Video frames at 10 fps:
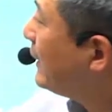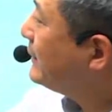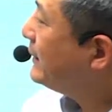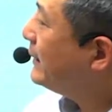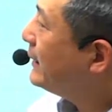
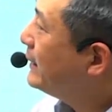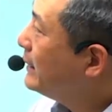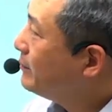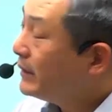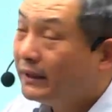가치
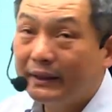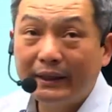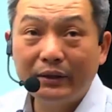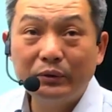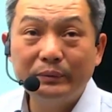뭐
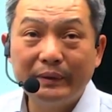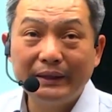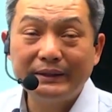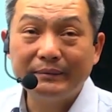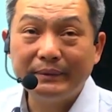이렇게
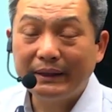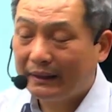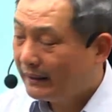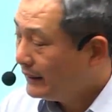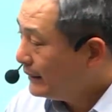
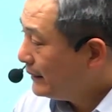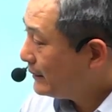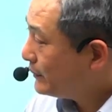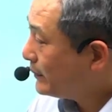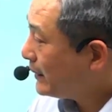구분했습니다.
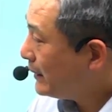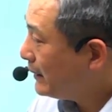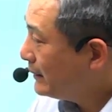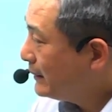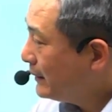그래서
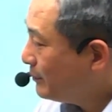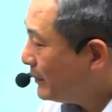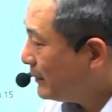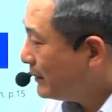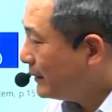우리가
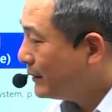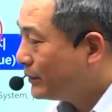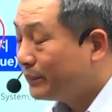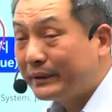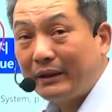뭐 이걸
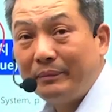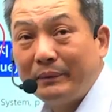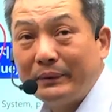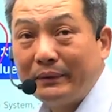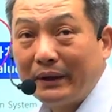좀
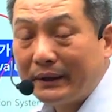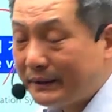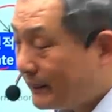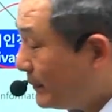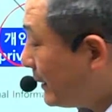살펴보도록
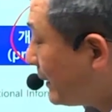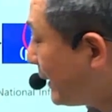하겠습니다.